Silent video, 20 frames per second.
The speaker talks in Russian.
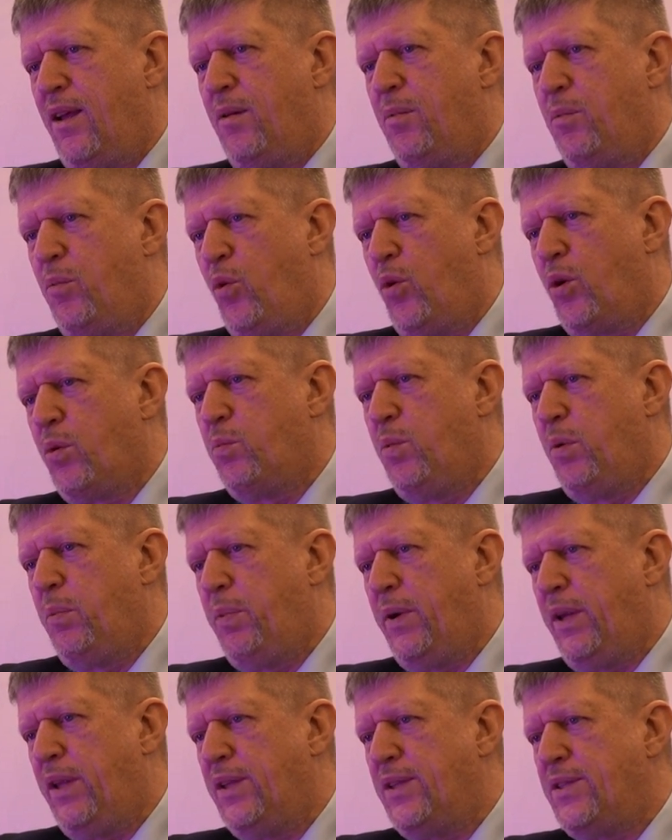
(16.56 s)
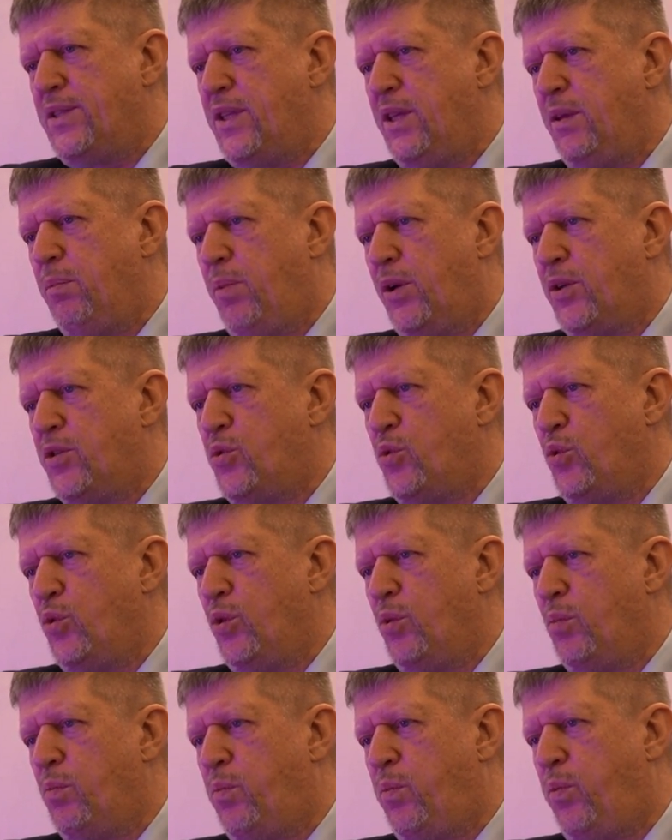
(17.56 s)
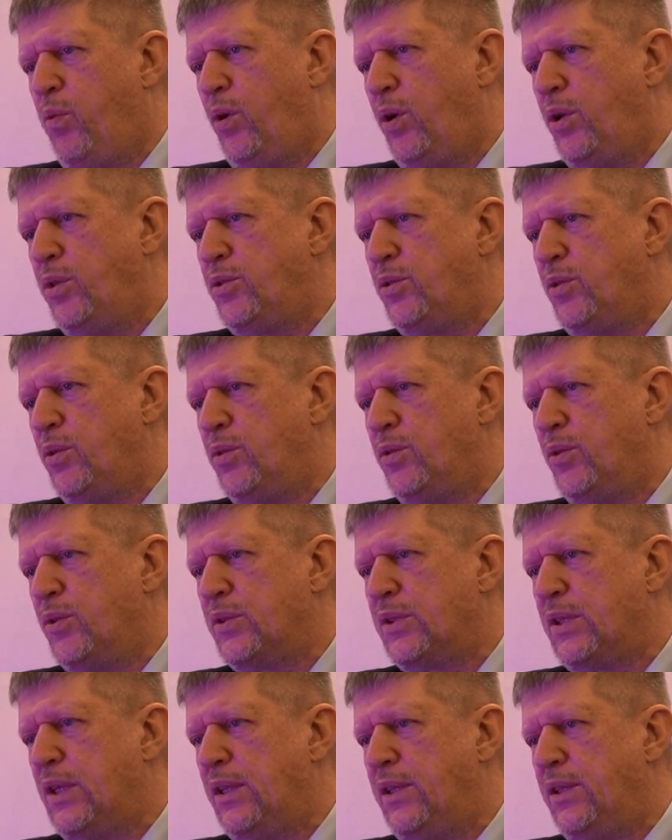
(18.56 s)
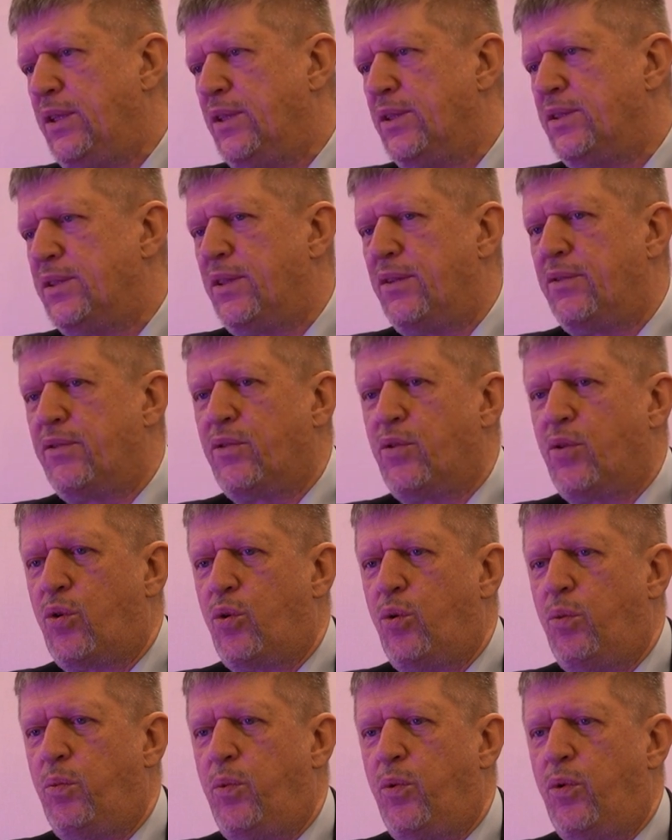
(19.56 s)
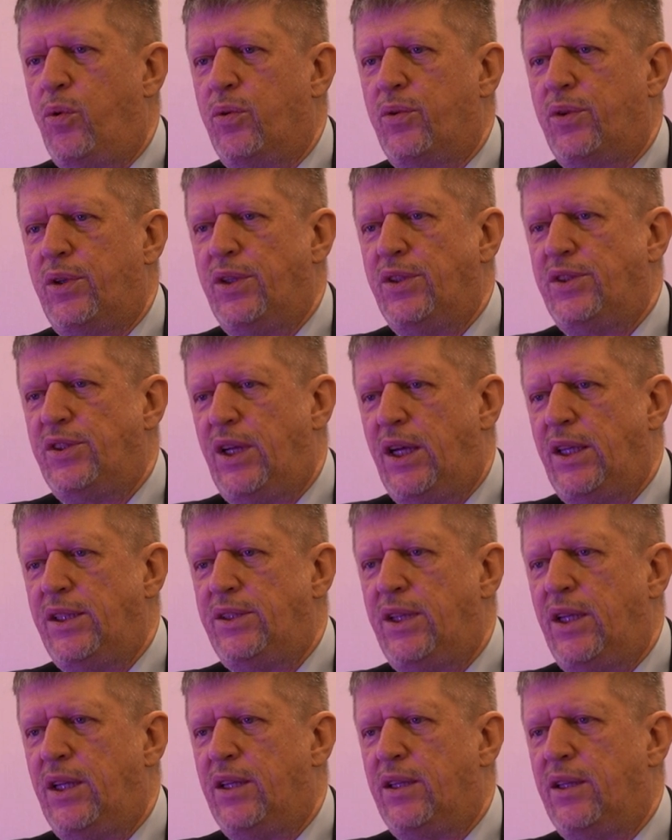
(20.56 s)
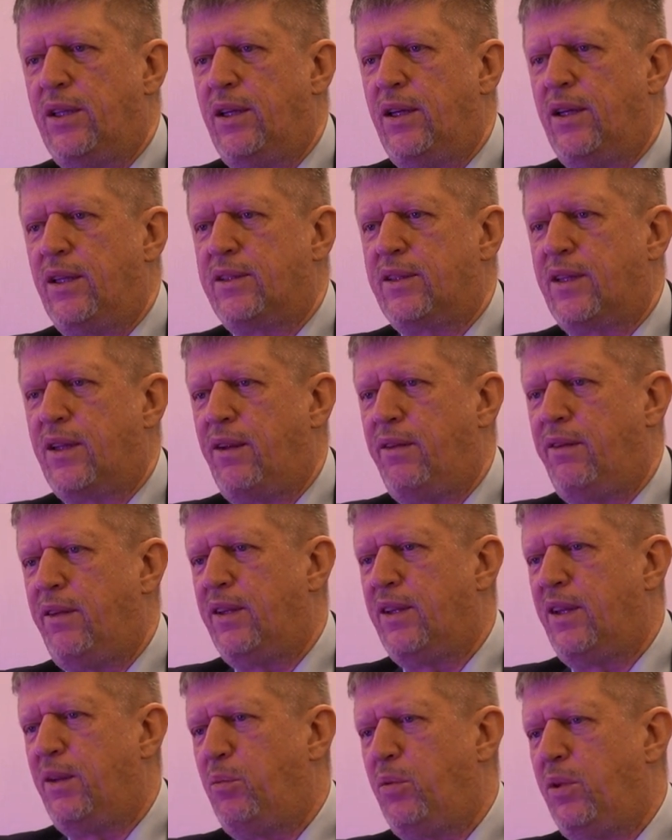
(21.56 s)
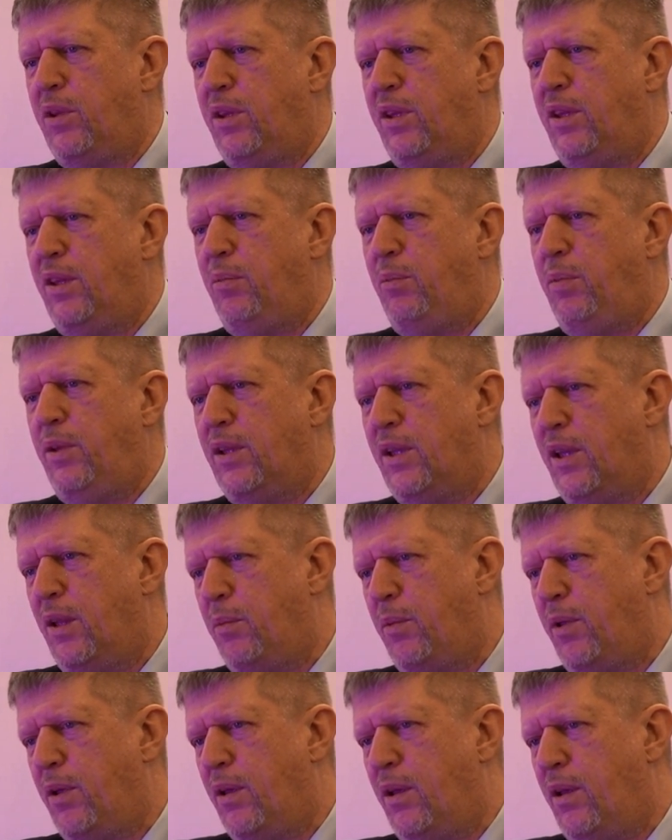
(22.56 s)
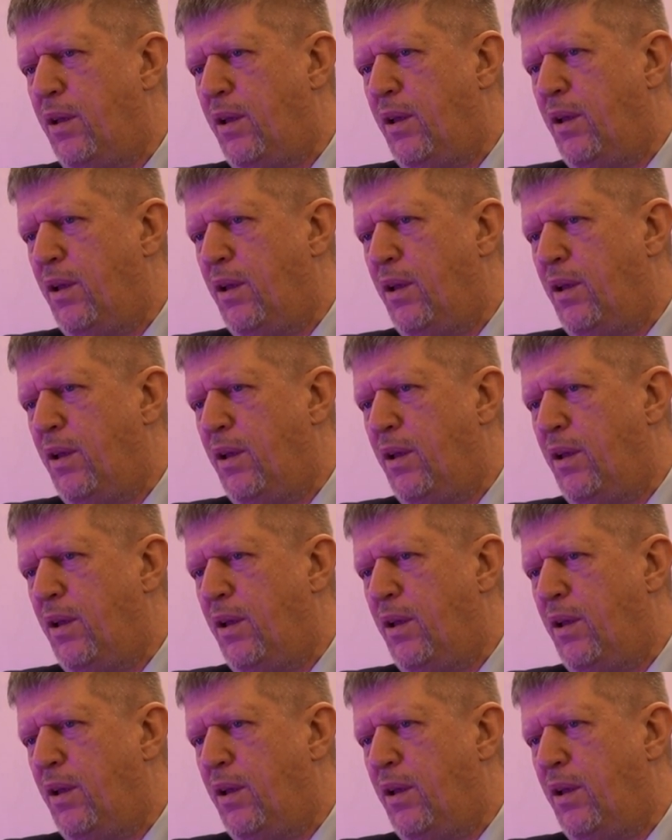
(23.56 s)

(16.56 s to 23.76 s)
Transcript: мог бы принести большую пользу, но скатился в группу кишаща откровенными дебилами.